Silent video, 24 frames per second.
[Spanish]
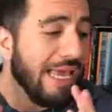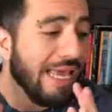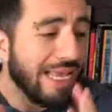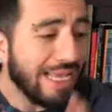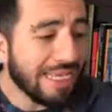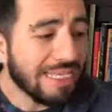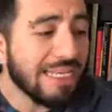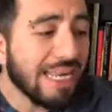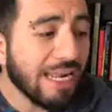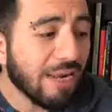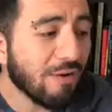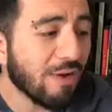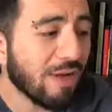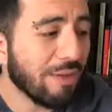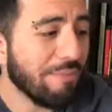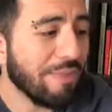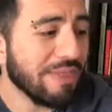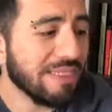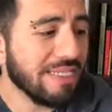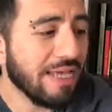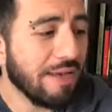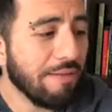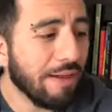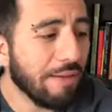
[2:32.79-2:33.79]
¿Qué era lo que
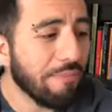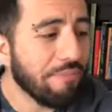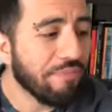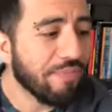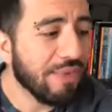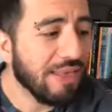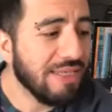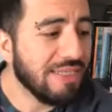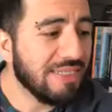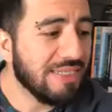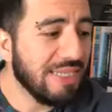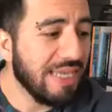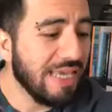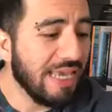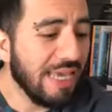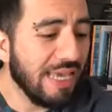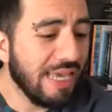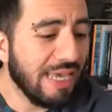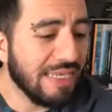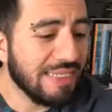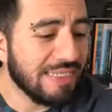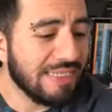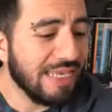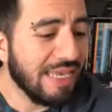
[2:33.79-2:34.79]
pasaba?
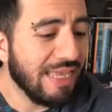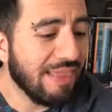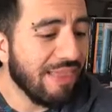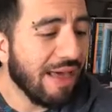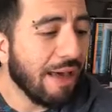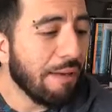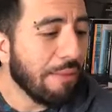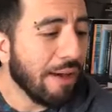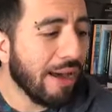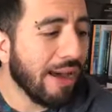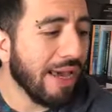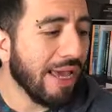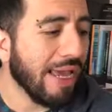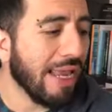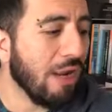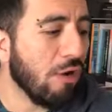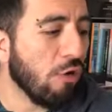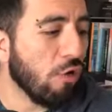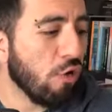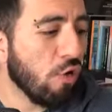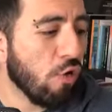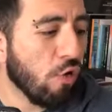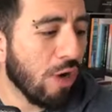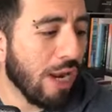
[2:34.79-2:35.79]
Se, se daba el
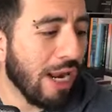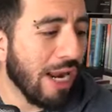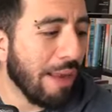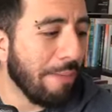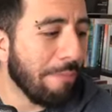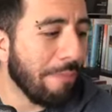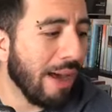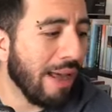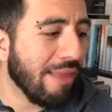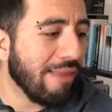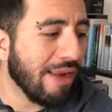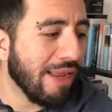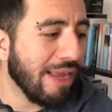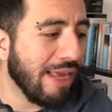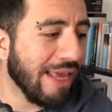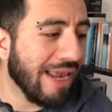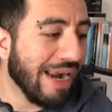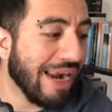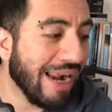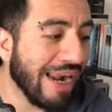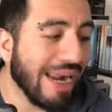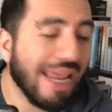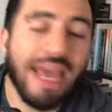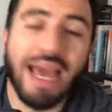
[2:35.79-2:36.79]
honor a la madre
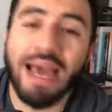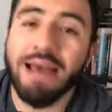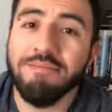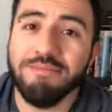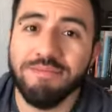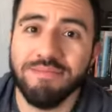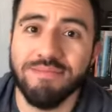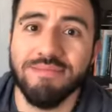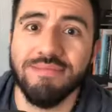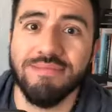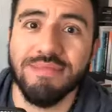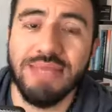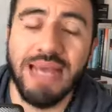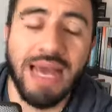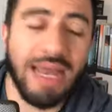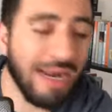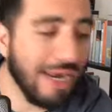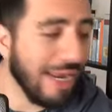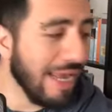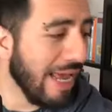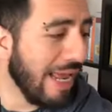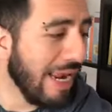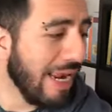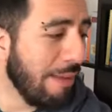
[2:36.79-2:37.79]
Rea,
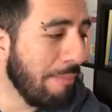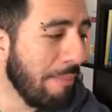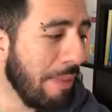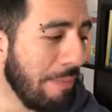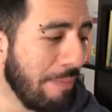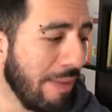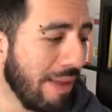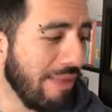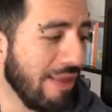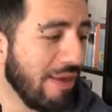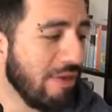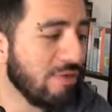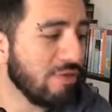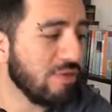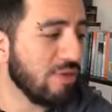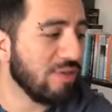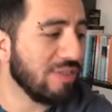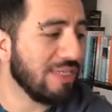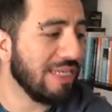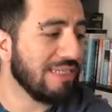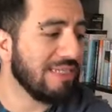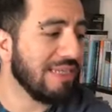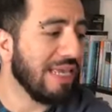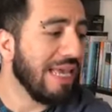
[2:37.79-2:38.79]
Arrea, la mamá de los
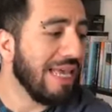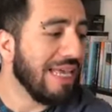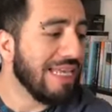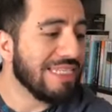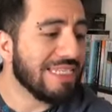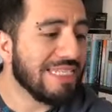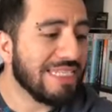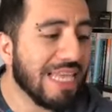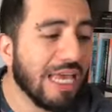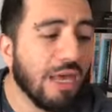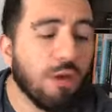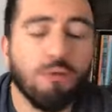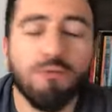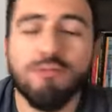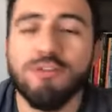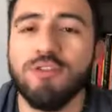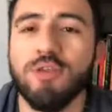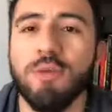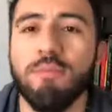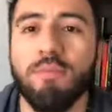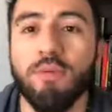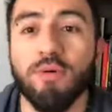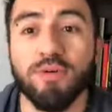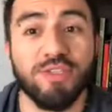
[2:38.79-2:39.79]
dioses
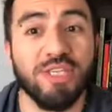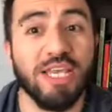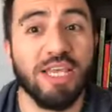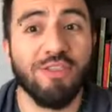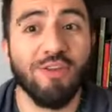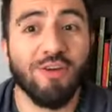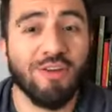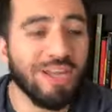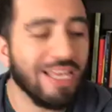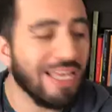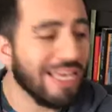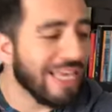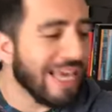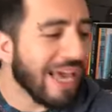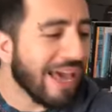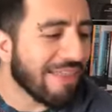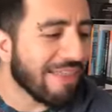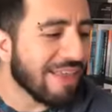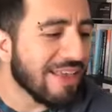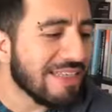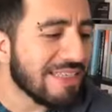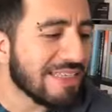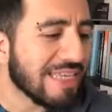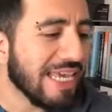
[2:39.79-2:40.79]
Zeus, Poseidón y
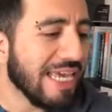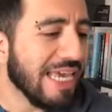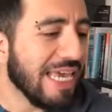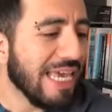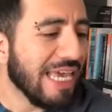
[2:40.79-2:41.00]
Hades,